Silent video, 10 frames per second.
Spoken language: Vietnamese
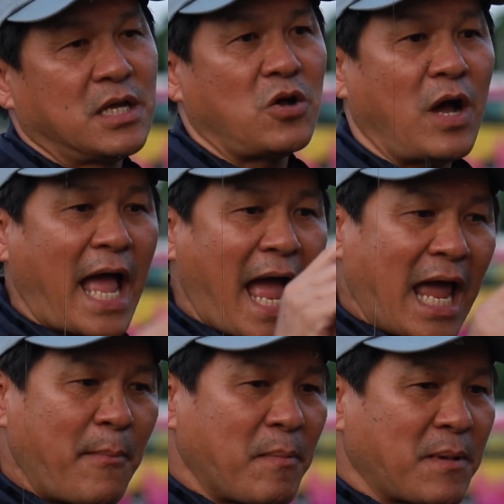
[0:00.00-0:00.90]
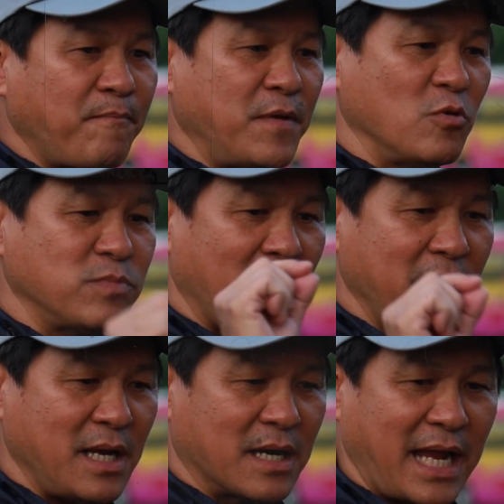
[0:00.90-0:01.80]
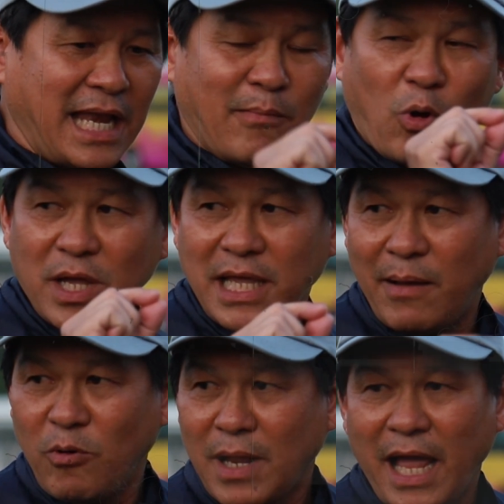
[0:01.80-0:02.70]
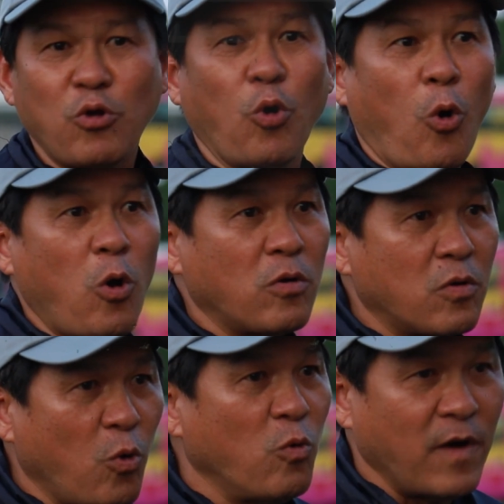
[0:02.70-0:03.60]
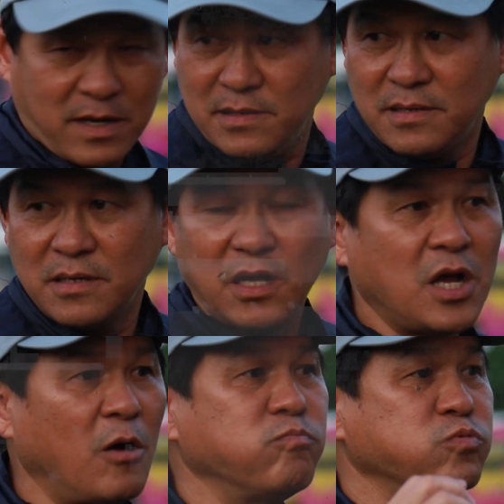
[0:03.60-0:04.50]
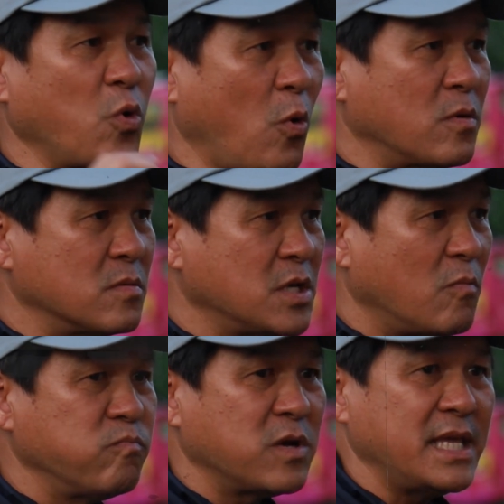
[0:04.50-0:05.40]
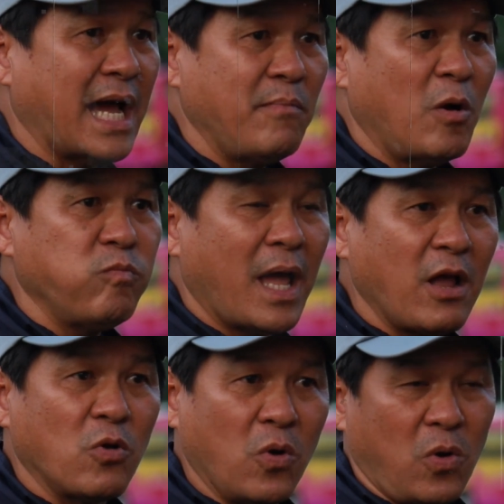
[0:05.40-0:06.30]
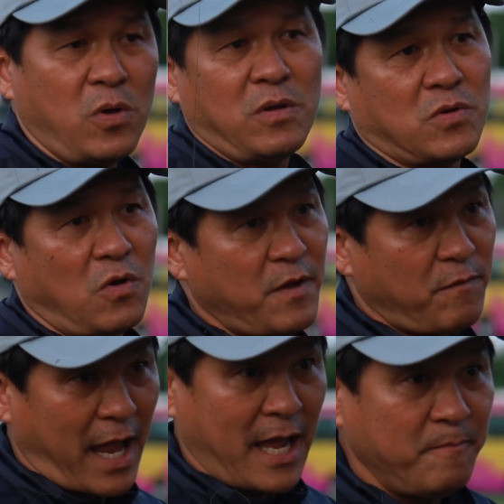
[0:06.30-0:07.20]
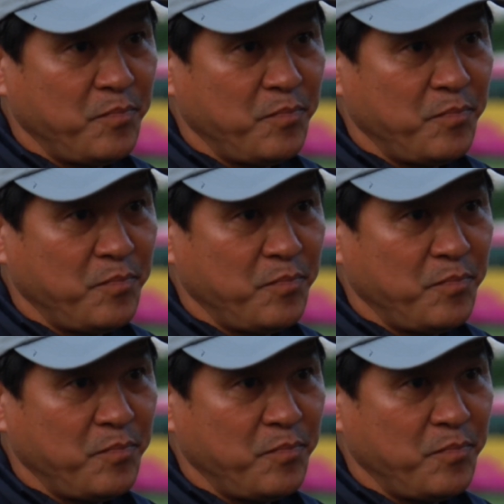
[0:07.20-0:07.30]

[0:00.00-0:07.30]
Còn AFF Cup thì chúng ta biết là đây là một cái giải bóng đá của khu vực, nó không thuộc trong cái giải bóng đá của FIFA.